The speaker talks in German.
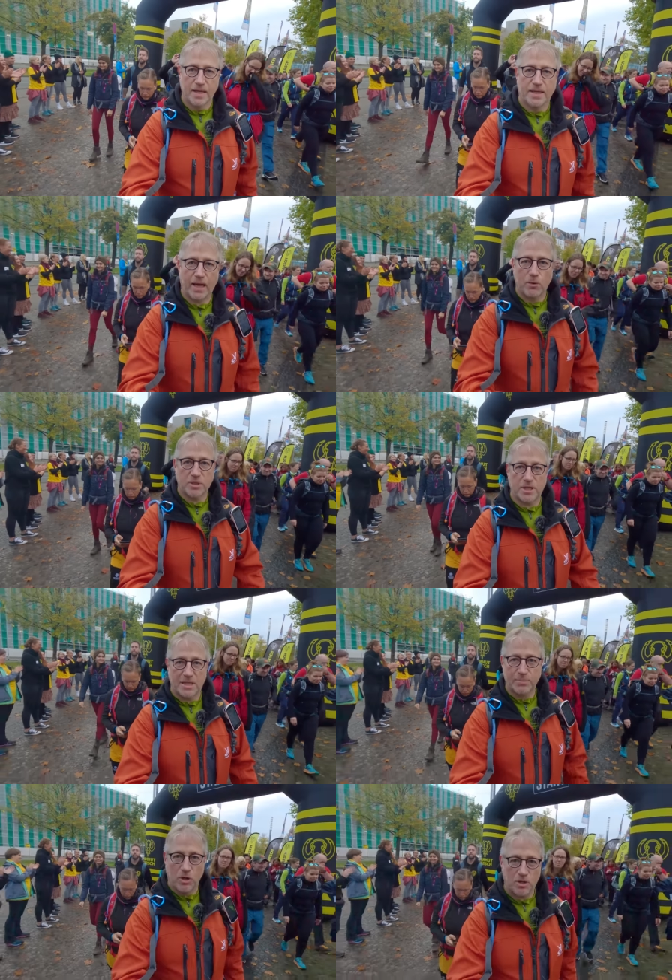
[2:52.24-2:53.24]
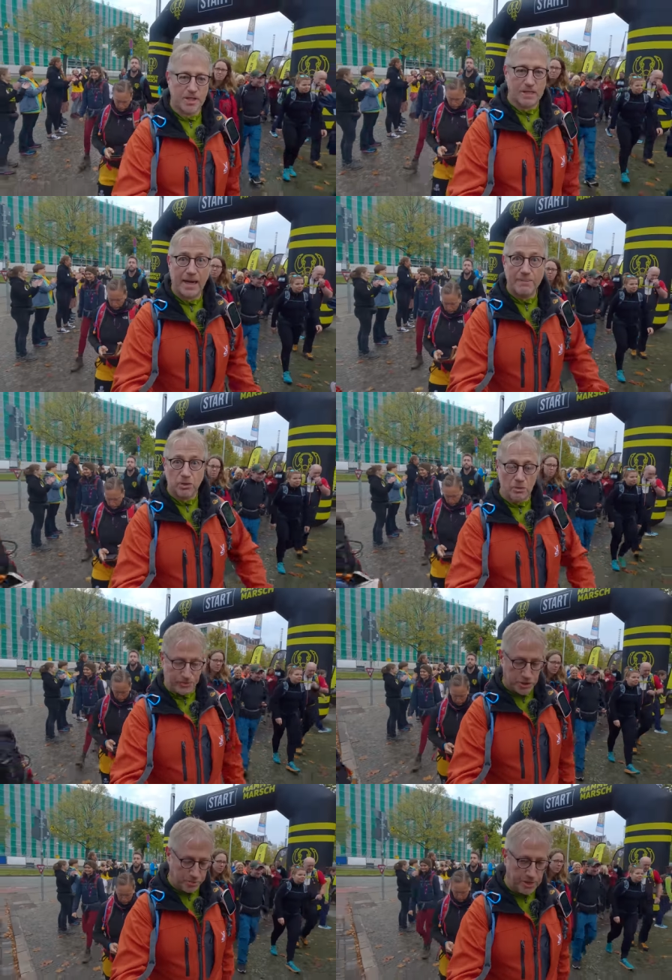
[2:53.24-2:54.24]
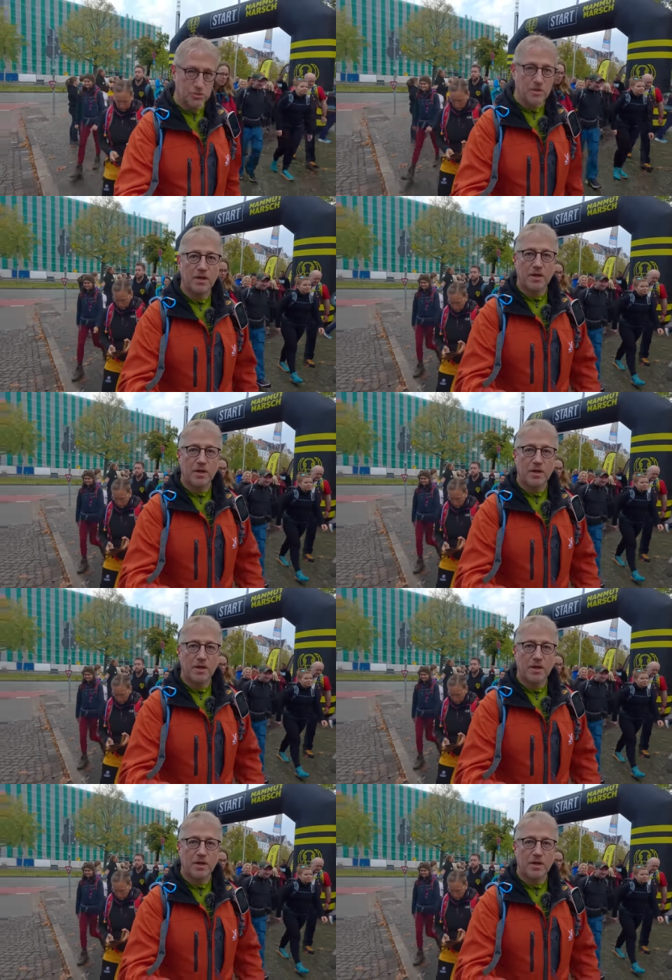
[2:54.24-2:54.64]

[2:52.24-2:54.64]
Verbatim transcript: Ja, los geht's, liebe Leute. Jetzt halbe Stunde Verspätung,